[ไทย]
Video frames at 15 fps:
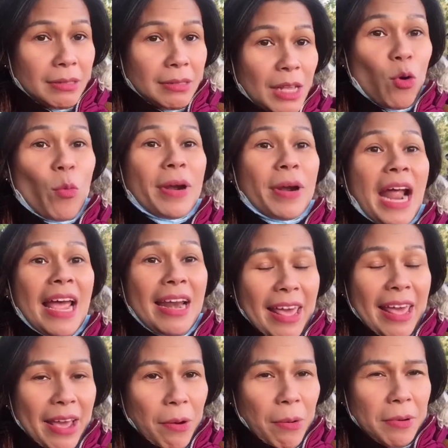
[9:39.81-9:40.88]
สรุปได้
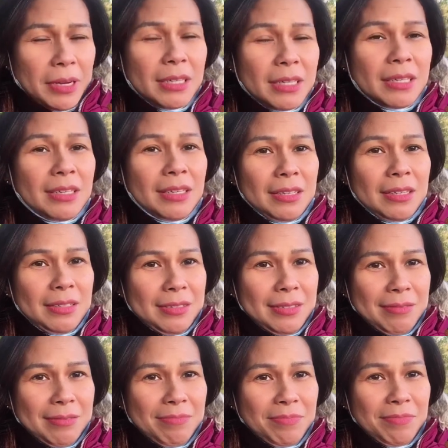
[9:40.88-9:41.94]
แล้วคือ
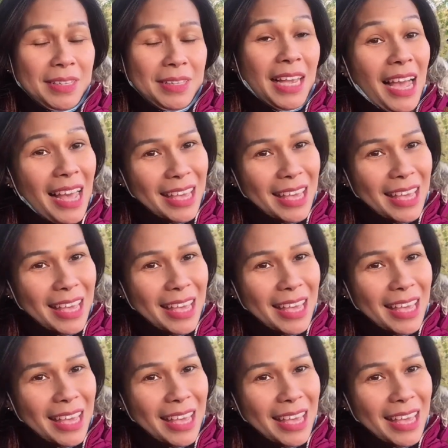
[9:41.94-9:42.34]
ใค